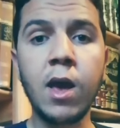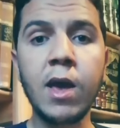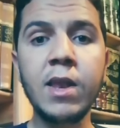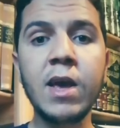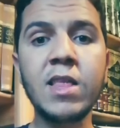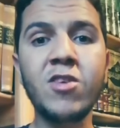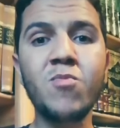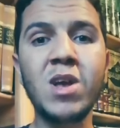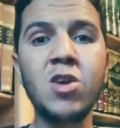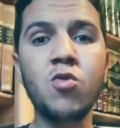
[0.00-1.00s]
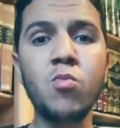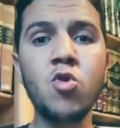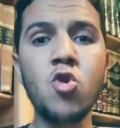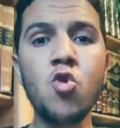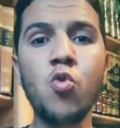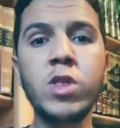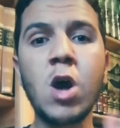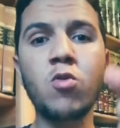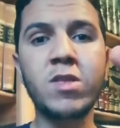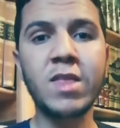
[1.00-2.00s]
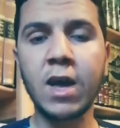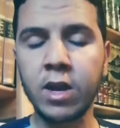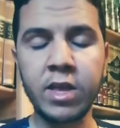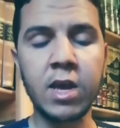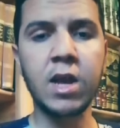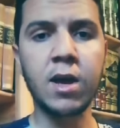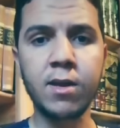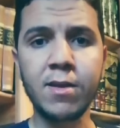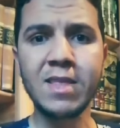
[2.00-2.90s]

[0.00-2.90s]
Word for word: انها تهجم عليهم وتاخذ الطائر ديالها